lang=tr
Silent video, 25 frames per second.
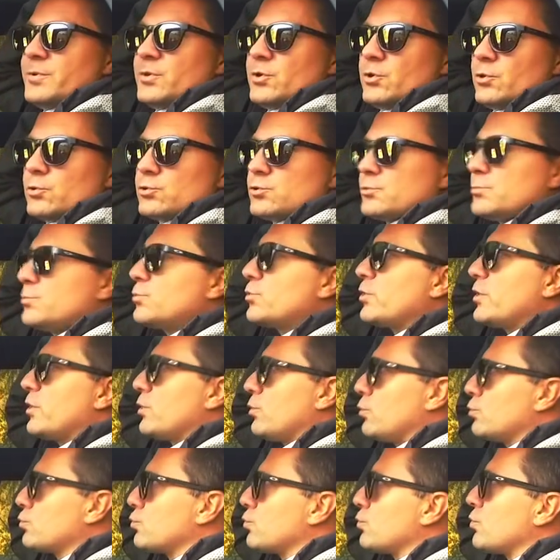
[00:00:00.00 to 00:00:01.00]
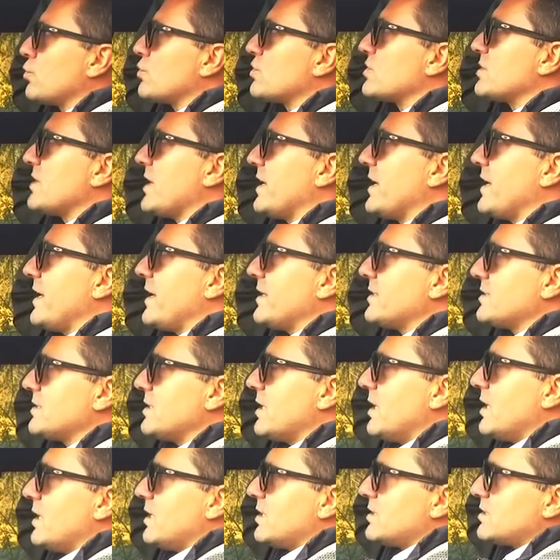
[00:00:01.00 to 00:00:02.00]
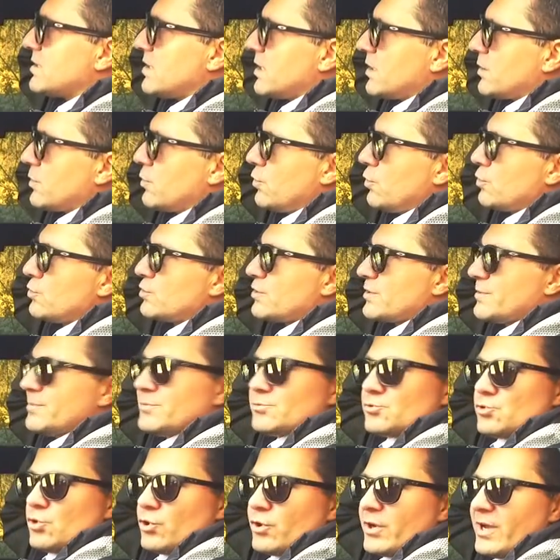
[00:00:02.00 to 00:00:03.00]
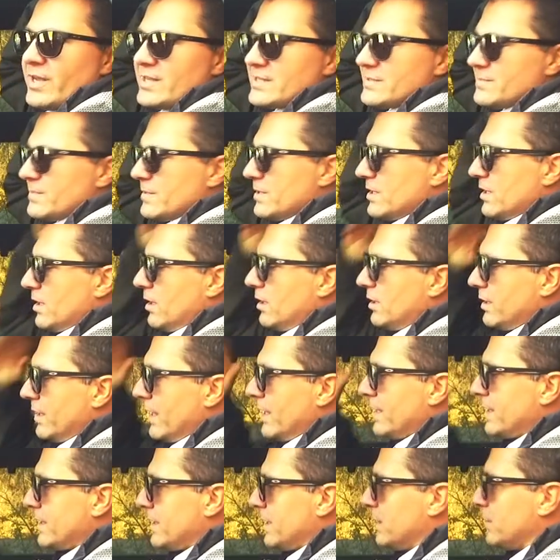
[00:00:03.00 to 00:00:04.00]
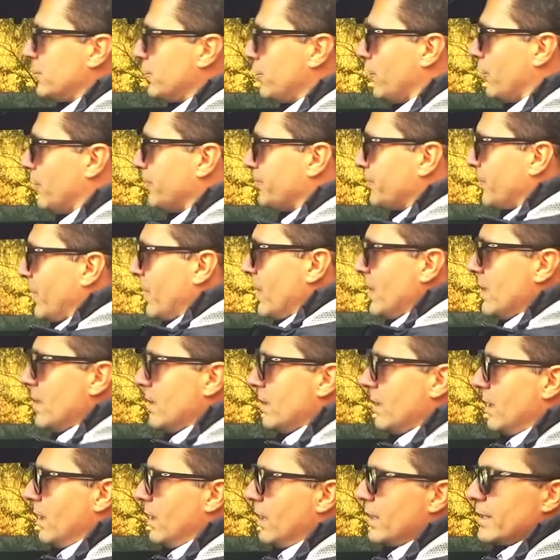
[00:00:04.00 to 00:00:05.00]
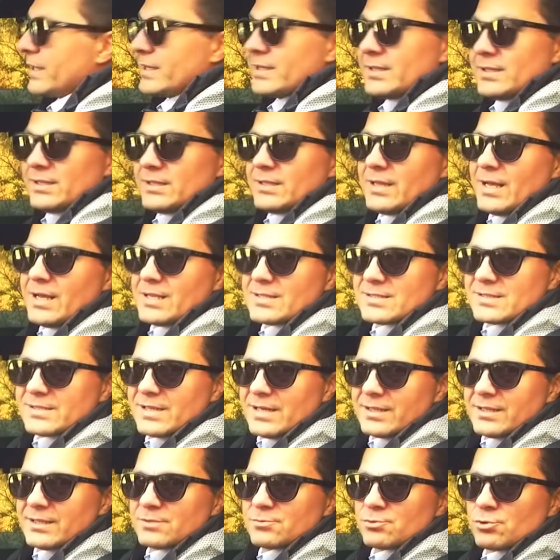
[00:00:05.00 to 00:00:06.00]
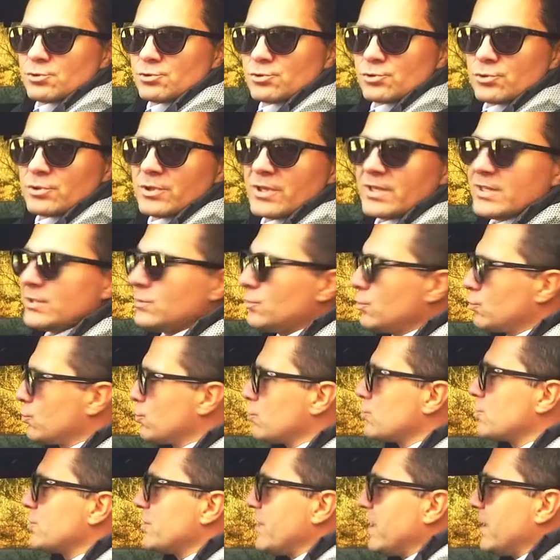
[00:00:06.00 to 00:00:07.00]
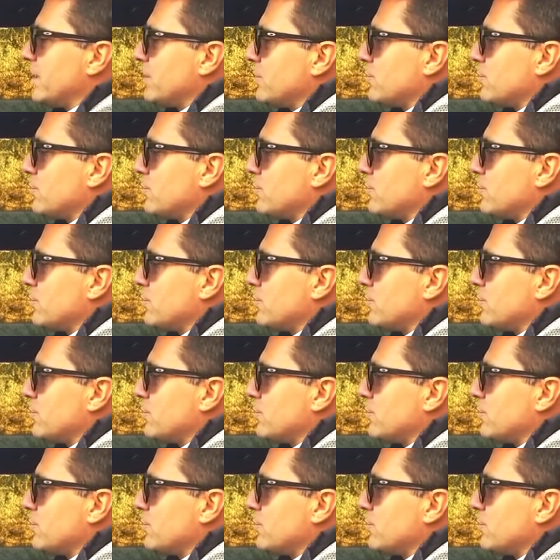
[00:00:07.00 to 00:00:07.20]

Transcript: yolcu buraya oturursa eğer işte gördüğünüz gibi çok az bir alan kalıyor. Arkada daha ziyade çocukların oturacağını